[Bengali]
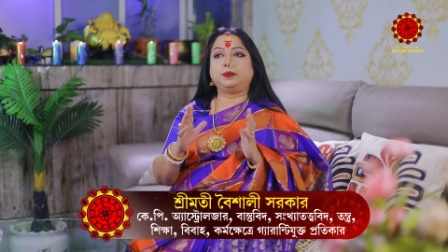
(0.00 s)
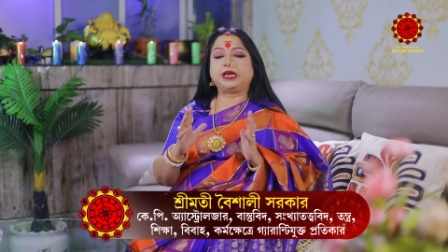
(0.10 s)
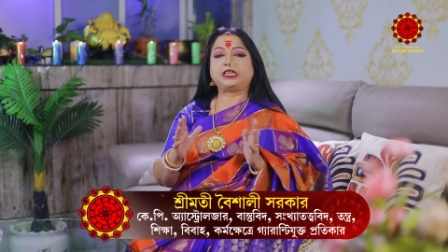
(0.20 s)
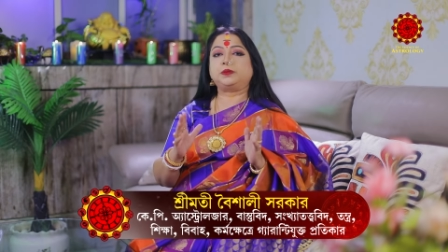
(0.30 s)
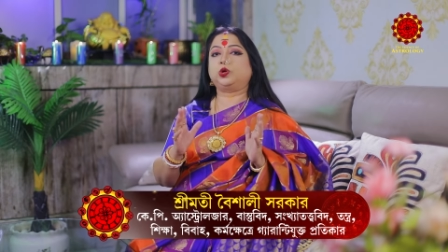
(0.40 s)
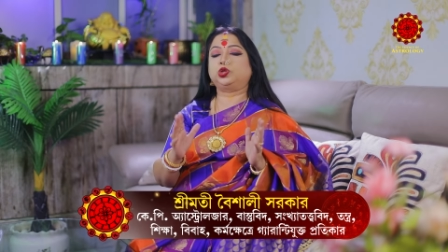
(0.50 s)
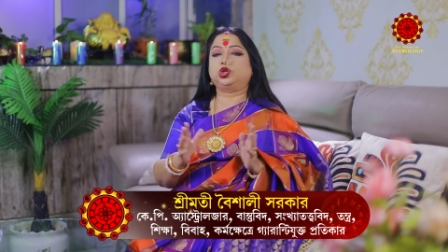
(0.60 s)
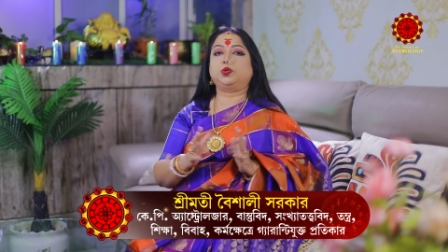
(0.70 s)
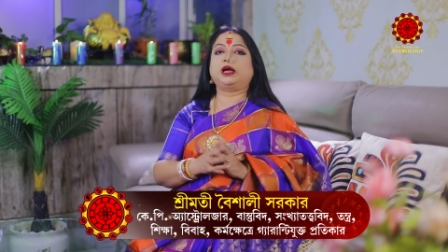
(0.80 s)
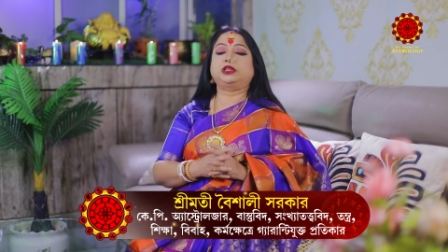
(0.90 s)
বেশি
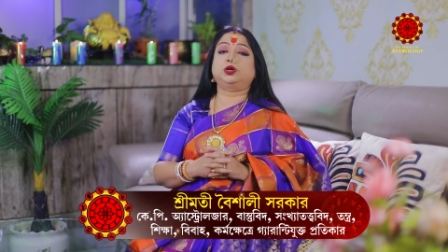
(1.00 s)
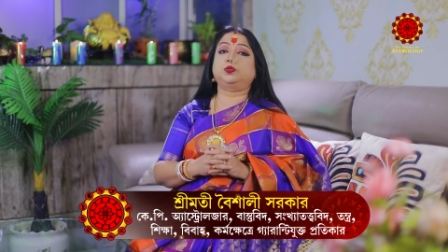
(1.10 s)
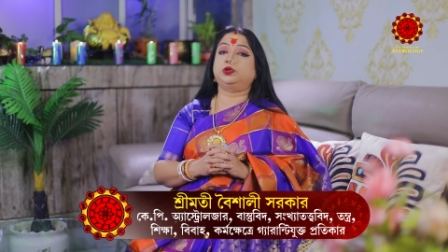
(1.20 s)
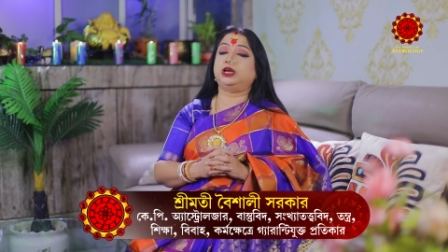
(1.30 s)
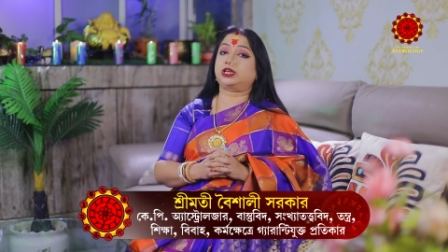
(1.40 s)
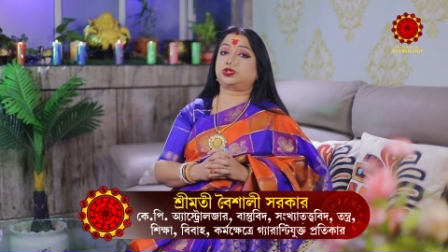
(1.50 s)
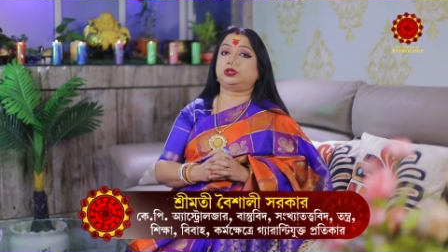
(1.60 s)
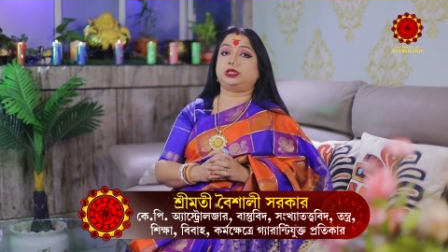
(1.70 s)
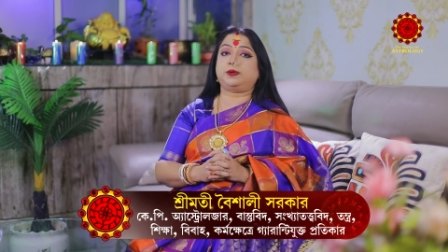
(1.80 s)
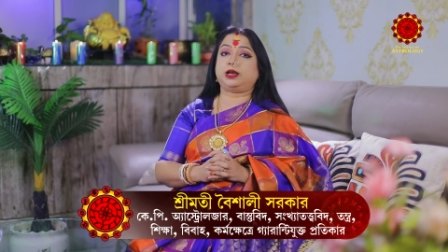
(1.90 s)
বন্ধু বান্ধব উল্লাস
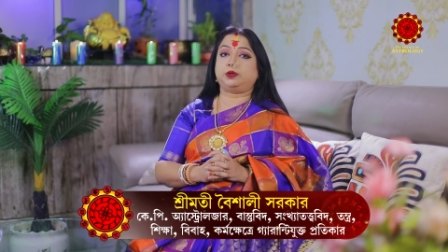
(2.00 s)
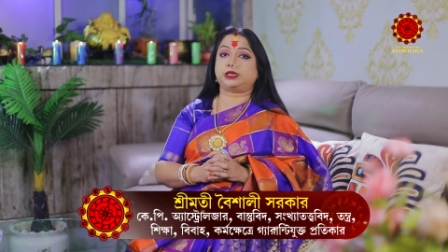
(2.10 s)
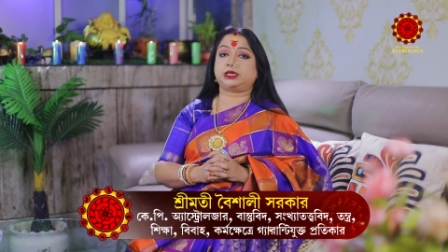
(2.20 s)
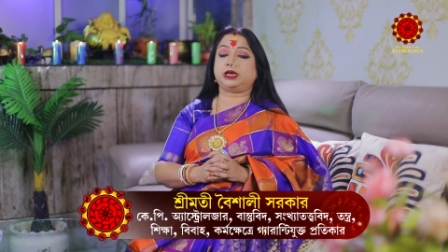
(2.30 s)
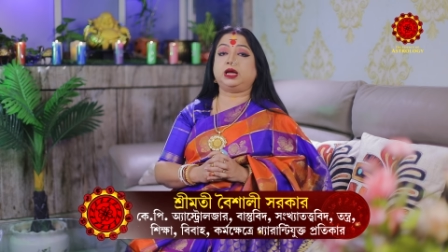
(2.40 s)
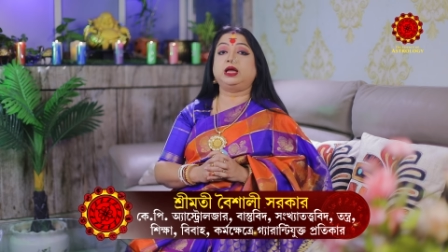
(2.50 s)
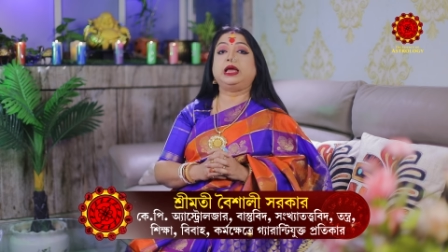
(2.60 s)
করতে ভালোবাসে না